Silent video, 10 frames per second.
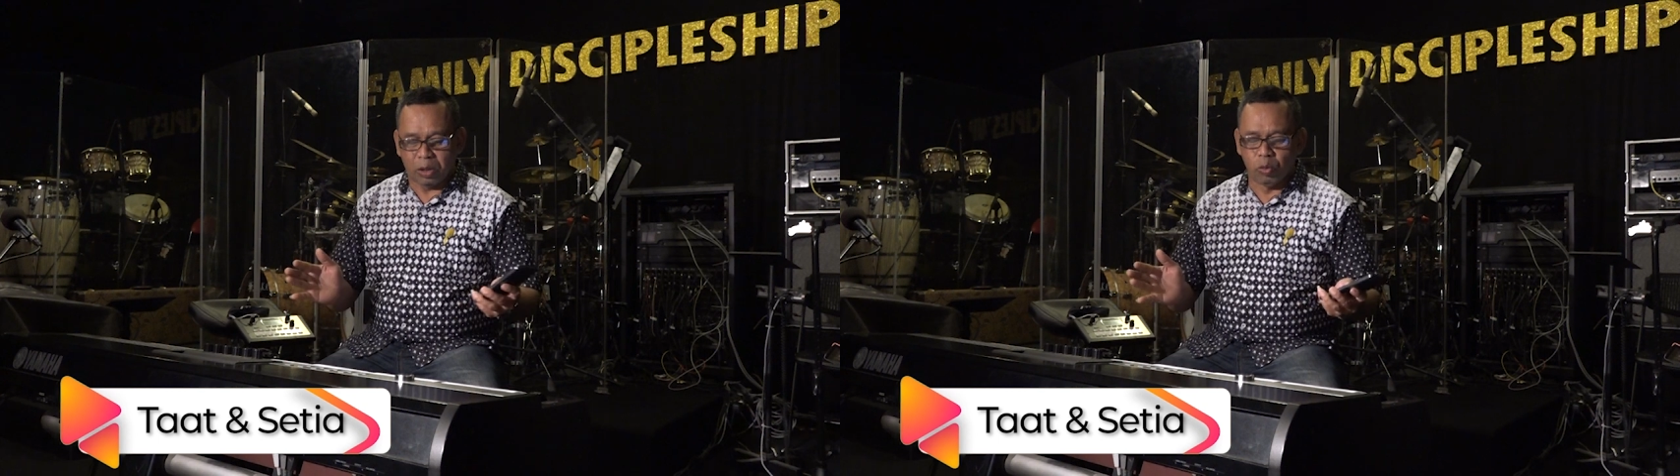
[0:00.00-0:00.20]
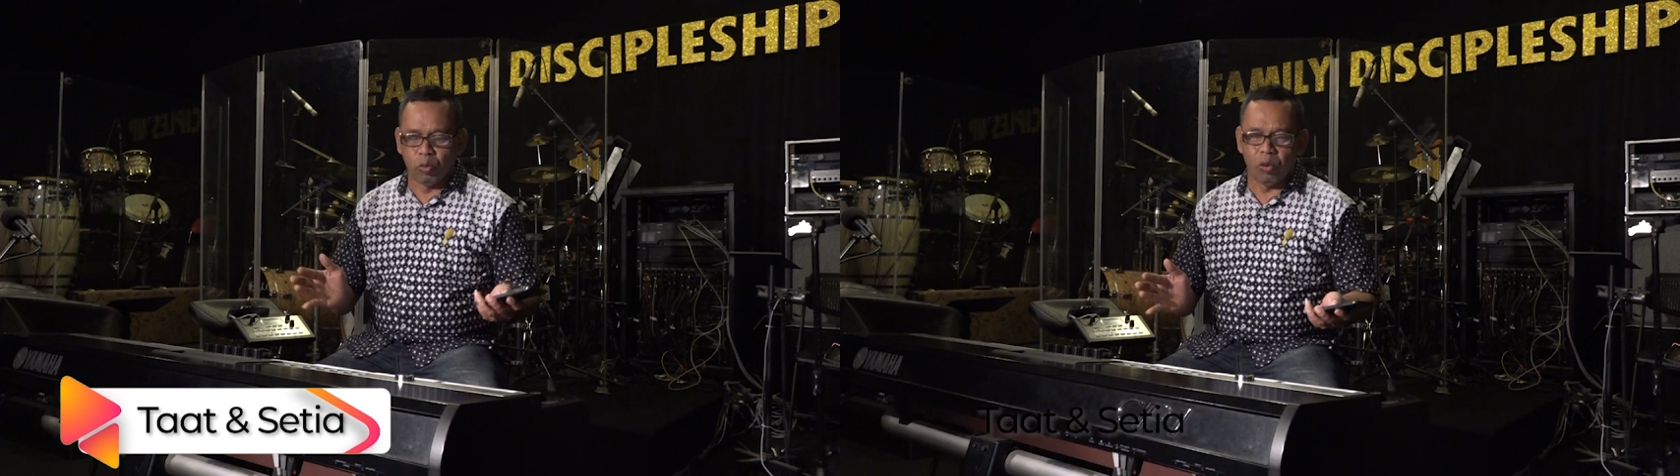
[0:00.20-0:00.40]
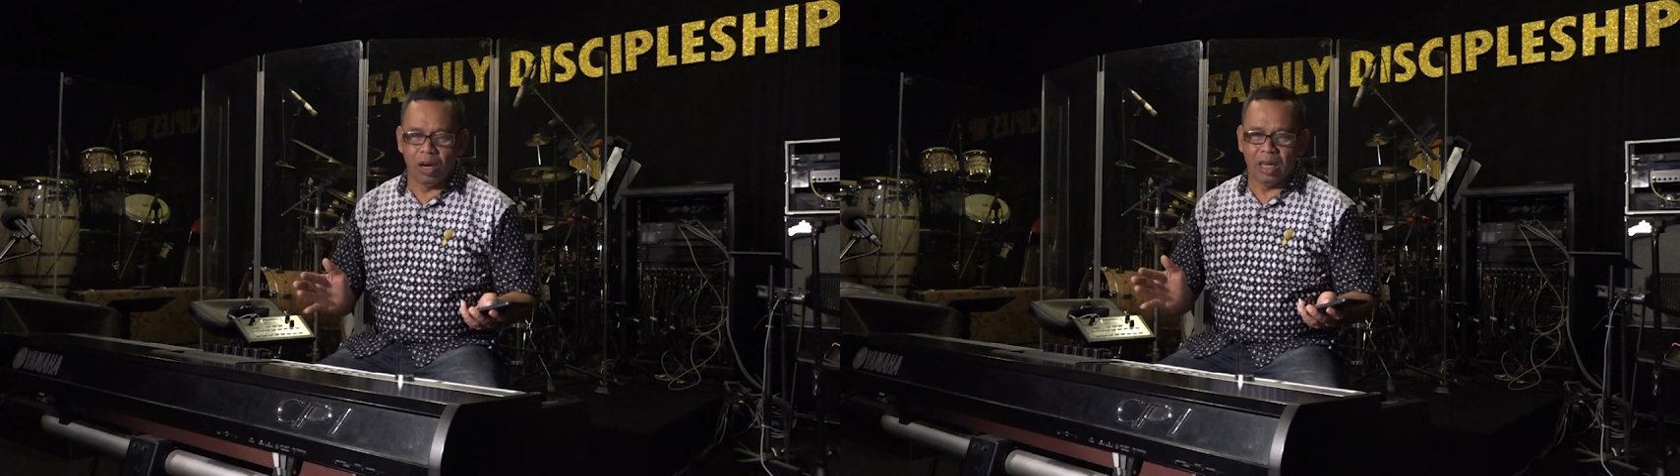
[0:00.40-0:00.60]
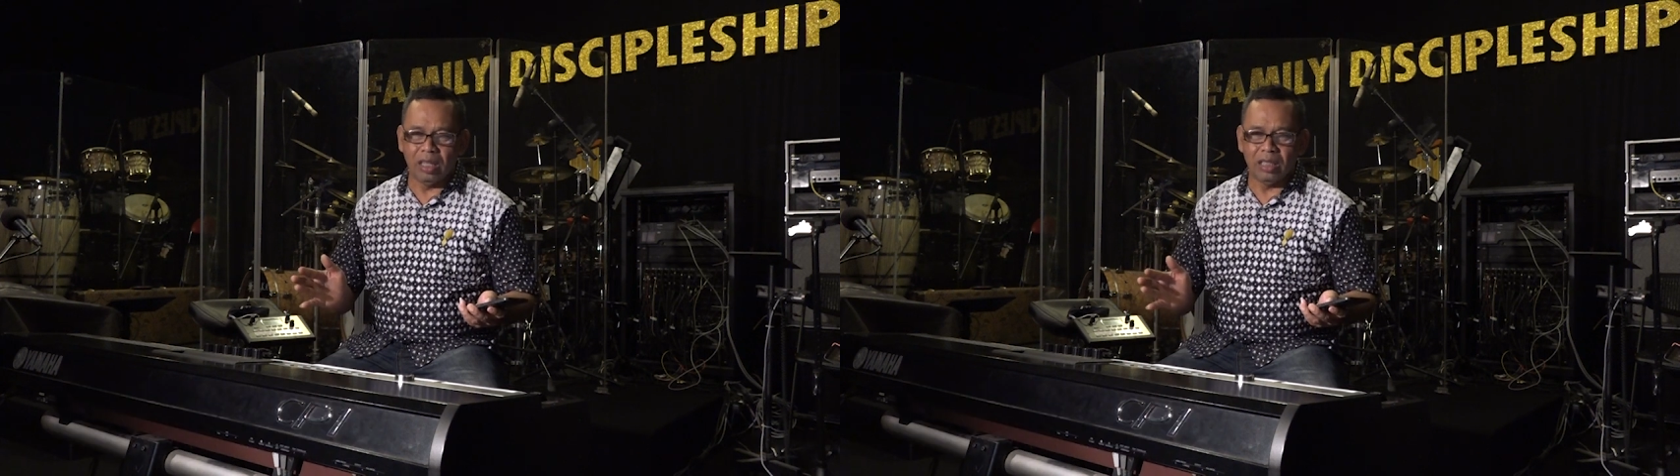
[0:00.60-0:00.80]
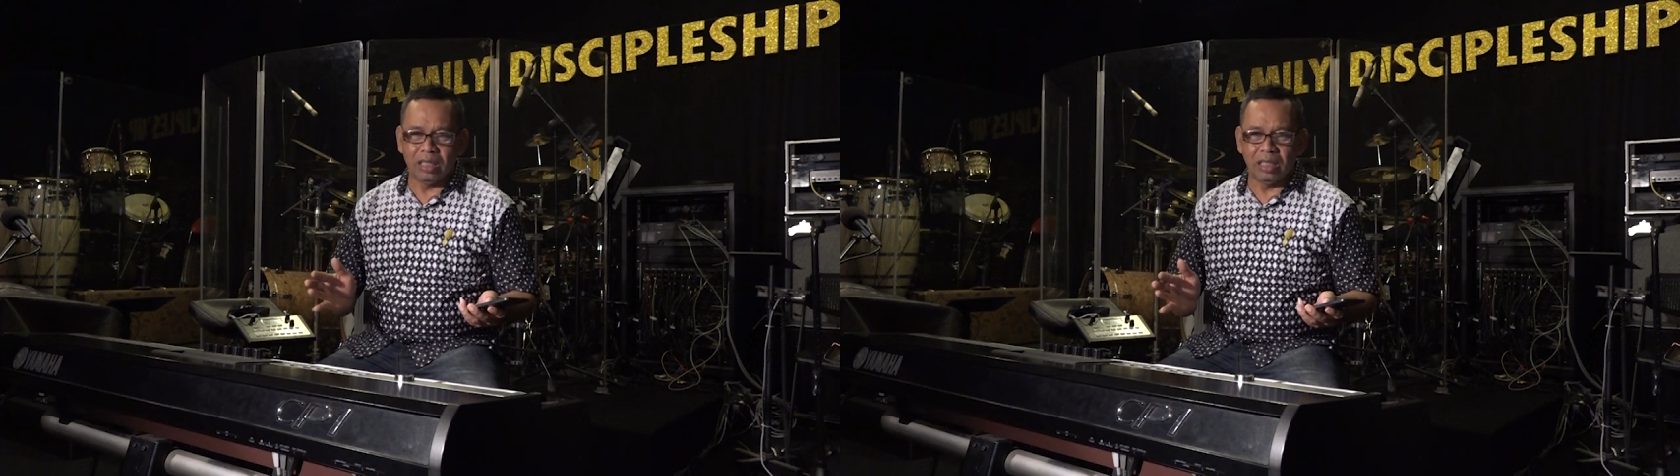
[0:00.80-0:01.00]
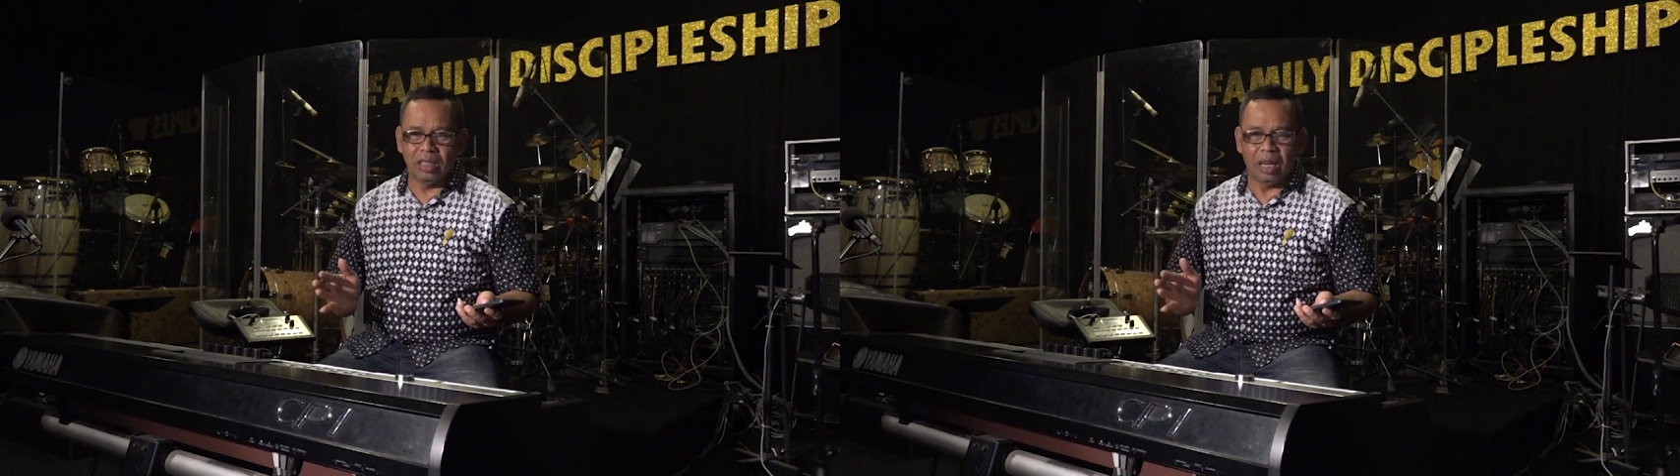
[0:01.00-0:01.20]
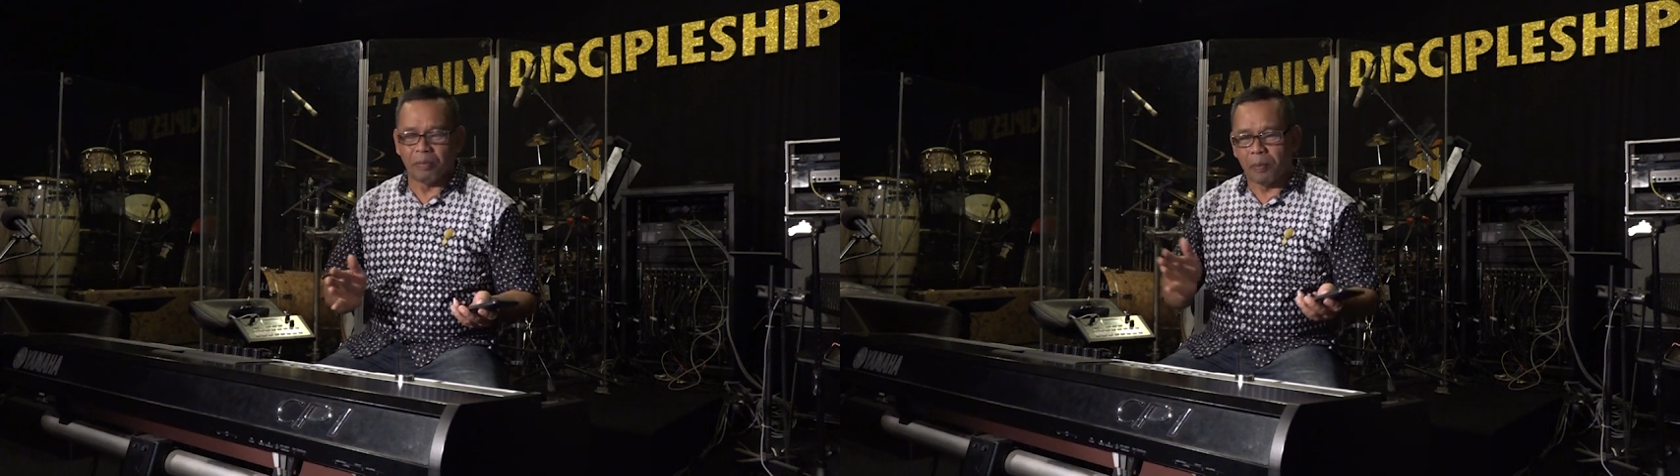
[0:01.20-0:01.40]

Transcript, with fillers: kedua, dan